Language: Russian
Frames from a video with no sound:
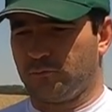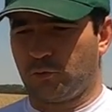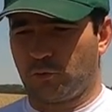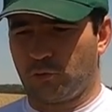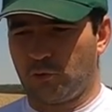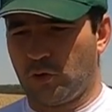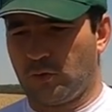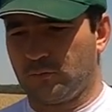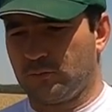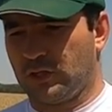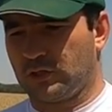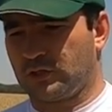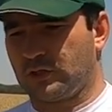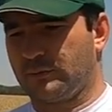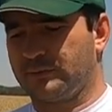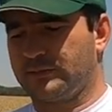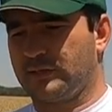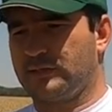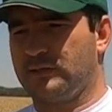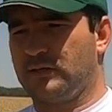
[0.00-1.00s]
В другом
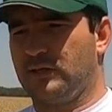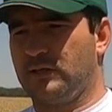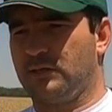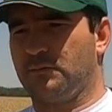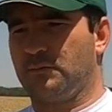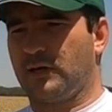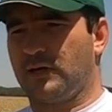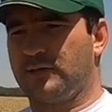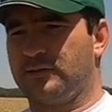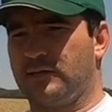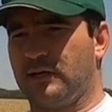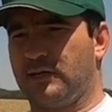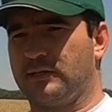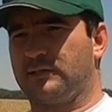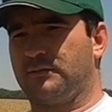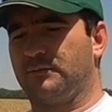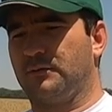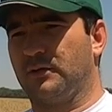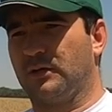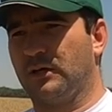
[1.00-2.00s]
нашем соседнем
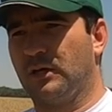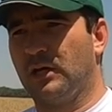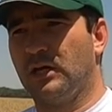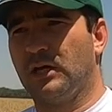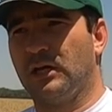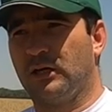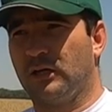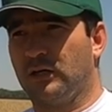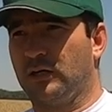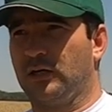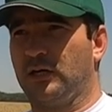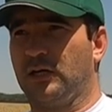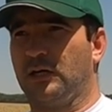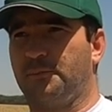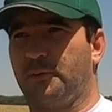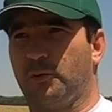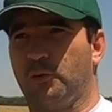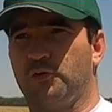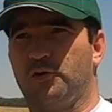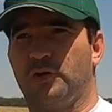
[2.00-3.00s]
хозяйстве
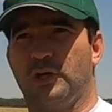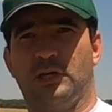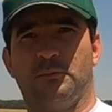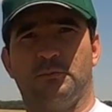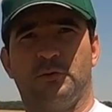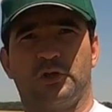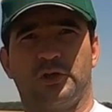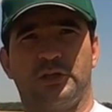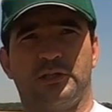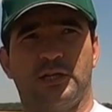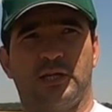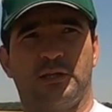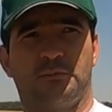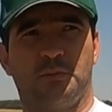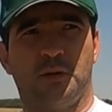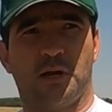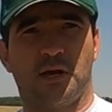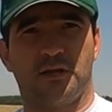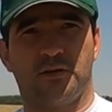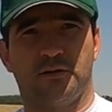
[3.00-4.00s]
э, получили мы
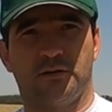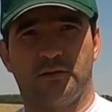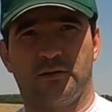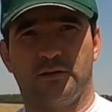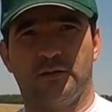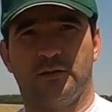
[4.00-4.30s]
65.